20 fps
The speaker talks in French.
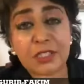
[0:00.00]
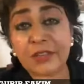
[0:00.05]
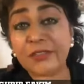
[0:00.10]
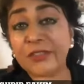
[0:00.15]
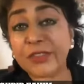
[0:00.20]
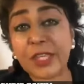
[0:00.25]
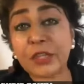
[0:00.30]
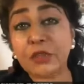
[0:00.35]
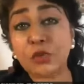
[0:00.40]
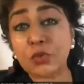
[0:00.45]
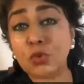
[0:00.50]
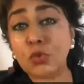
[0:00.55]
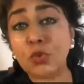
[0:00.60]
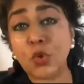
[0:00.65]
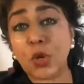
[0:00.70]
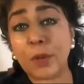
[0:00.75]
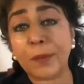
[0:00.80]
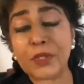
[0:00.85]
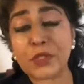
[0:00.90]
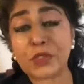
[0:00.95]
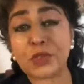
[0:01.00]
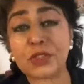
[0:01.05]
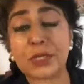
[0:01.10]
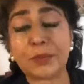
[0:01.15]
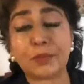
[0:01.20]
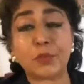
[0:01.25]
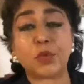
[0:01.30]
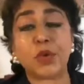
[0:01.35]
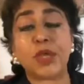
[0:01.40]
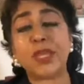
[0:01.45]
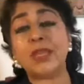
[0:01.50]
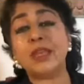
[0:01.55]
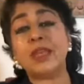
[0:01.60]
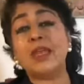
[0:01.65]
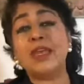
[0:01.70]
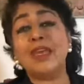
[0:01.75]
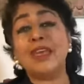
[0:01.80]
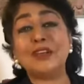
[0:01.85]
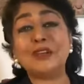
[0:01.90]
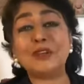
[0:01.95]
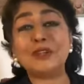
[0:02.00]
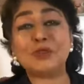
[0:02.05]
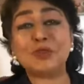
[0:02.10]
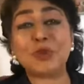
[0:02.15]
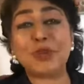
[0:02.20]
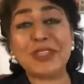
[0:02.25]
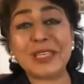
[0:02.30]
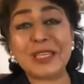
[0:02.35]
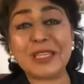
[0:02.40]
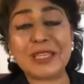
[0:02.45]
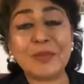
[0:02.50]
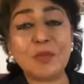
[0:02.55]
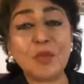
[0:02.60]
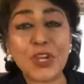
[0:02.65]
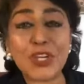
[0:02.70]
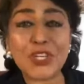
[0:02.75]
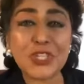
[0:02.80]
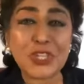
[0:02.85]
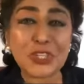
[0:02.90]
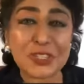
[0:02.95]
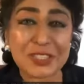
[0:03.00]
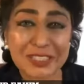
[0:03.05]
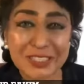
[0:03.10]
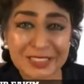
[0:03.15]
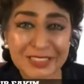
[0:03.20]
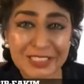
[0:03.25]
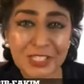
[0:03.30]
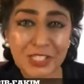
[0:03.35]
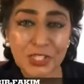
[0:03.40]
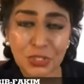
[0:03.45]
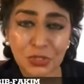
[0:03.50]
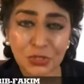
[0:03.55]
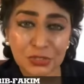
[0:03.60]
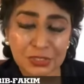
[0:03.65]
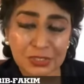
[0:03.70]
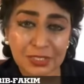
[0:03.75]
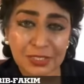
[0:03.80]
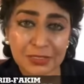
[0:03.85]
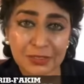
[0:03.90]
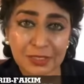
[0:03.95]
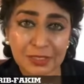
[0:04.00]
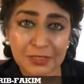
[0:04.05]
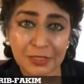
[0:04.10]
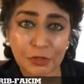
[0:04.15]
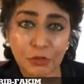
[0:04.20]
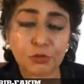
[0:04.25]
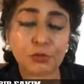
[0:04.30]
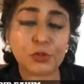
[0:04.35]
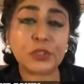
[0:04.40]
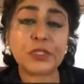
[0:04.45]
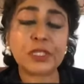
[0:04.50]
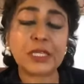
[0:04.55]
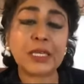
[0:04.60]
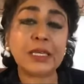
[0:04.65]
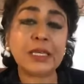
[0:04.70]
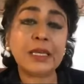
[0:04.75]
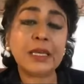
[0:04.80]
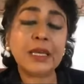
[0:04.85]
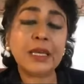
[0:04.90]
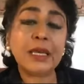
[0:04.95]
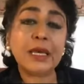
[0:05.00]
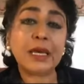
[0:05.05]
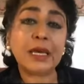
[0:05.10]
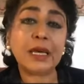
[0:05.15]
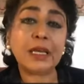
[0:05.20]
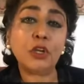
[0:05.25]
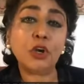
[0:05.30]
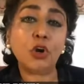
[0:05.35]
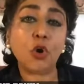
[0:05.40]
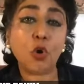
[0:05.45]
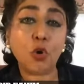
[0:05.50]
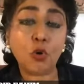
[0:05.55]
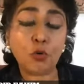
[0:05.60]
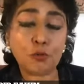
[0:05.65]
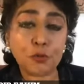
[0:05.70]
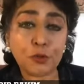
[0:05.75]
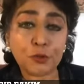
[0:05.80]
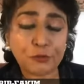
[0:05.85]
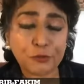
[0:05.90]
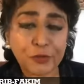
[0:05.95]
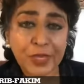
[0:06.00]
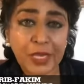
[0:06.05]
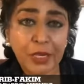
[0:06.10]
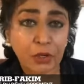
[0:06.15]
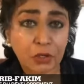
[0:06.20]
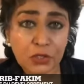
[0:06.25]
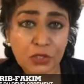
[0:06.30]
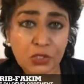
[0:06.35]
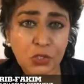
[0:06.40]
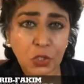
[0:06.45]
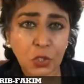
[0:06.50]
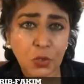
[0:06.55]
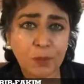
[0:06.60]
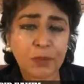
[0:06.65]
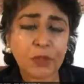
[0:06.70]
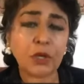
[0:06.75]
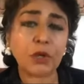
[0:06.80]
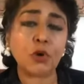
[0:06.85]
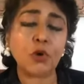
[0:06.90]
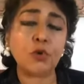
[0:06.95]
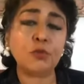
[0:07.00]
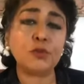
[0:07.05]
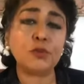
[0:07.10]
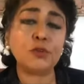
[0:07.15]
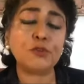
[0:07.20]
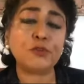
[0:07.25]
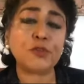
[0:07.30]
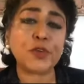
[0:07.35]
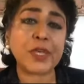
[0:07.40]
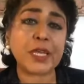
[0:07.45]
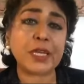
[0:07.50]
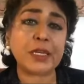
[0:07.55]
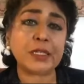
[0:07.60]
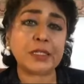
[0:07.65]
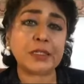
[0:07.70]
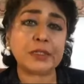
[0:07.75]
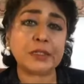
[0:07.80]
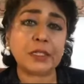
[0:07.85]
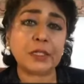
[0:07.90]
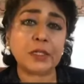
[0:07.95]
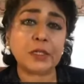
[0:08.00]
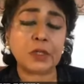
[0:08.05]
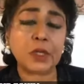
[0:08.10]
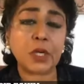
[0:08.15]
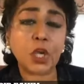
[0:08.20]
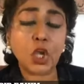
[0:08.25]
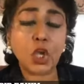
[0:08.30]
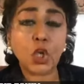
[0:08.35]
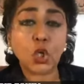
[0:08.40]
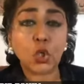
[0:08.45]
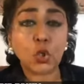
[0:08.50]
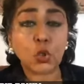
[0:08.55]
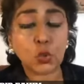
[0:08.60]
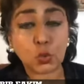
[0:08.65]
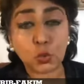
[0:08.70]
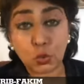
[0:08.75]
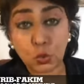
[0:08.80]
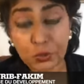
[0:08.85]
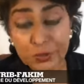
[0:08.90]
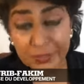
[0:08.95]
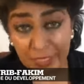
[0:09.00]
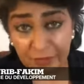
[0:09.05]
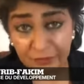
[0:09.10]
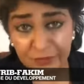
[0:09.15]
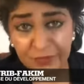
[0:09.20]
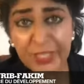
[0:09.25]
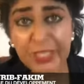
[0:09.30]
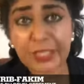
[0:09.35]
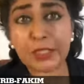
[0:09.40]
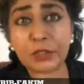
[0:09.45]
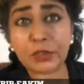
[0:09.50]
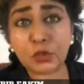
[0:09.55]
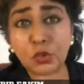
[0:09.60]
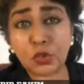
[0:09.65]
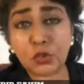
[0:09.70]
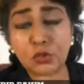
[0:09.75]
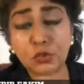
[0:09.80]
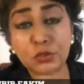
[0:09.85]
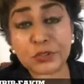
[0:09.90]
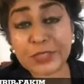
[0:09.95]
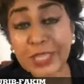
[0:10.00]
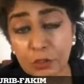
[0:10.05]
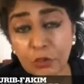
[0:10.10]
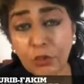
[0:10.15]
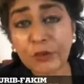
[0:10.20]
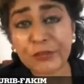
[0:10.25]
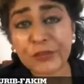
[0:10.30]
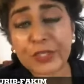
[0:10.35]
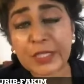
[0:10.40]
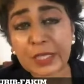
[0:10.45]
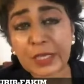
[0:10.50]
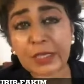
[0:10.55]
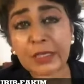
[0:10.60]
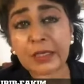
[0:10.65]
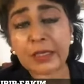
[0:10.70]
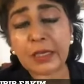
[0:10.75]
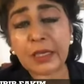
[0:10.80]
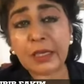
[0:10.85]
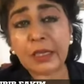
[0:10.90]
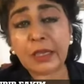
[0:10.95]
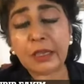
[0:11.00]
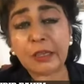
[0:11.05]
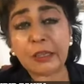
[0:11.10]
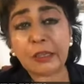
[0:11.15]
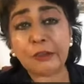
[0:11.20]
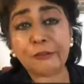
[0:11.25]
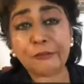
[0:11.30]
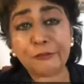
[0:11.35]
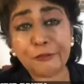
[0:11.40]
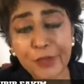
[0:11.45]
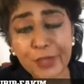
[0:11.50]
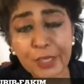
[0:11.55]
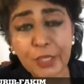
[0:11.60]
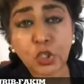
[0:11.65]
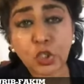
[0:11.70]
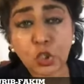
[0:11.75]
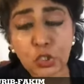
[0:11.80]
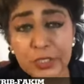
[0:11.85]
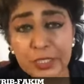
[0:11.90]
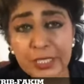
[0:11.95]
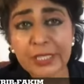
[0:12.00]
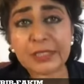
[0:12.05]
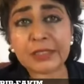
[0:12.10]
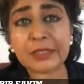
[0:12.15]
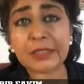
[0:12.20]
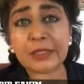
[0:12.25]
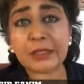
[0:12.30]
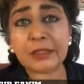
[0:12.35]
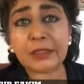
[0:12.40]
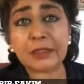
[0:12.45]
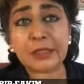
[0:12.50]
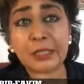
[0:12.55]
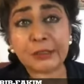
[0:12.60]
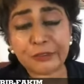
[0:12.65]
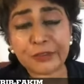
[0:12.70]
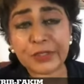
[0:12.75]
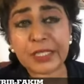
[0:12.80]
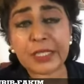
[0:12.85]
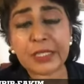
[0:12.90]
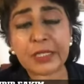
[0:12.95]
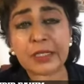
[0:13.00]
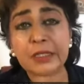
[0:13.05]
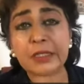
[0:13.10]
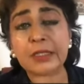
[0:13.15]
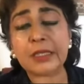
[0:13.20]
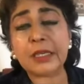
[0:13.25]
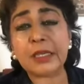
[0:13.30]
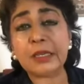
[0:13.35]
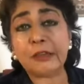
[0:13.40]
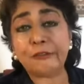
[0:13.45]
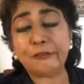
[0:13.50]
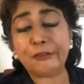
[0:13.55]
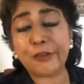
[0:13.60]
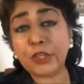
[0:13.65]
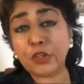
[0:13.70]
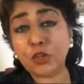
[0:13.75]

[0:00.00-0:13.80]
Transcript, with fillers: Africains tout court, parce que ça pourrait que ce soit des, moins jeunes qui sortent des, nouveautés. Alors, on veut faire ensemble, on veut faire dans, au travers du talent africain, euh, faire connaître l'Afrique, faire